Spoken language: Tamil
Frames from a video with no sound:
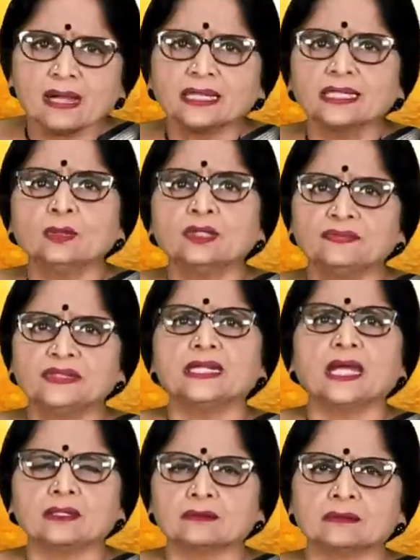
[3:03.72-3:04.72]
வாங்கதே ஒரு
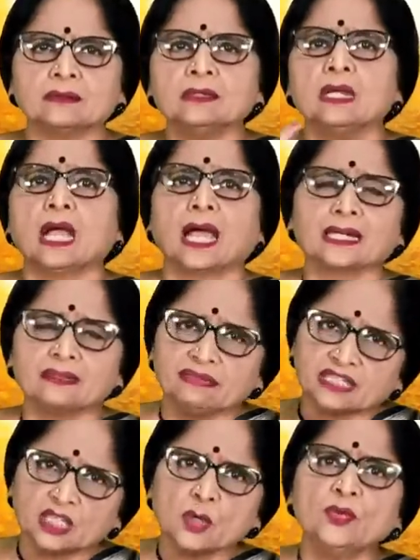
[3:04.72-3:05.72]
விதியாக இருக்கும் அதை
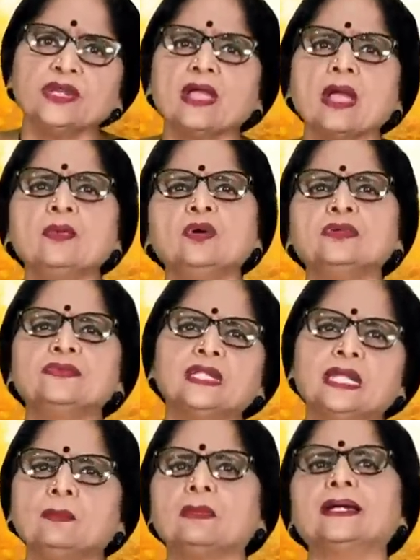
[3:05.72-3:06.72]
விற்க முடியாமல் ஒரு
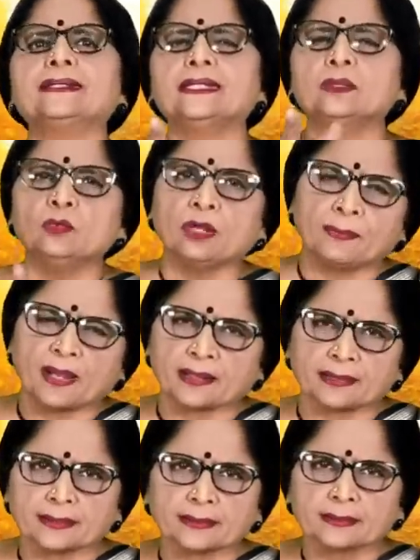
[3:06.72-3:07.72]
விதியில் மாட்டிக்கிட்டு முடிப்பாங்க